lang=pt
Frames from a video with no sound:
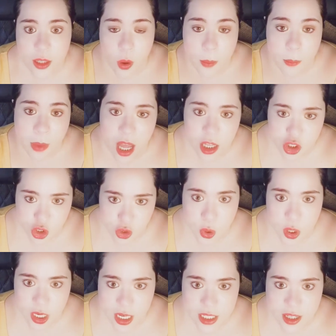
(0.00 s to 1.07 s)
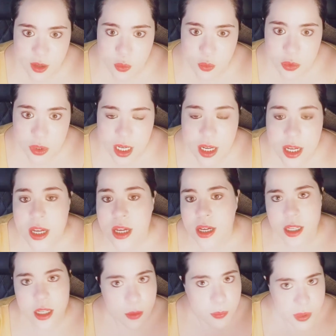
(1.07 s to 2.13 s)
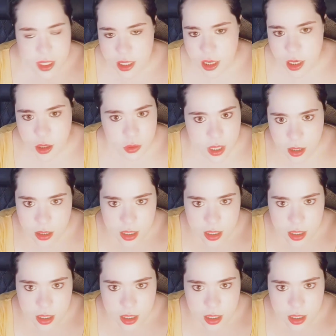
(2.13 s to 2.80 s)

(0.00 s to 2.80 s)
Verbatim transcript: é Marte entrou na casa 1, né? E Pisciano tá indo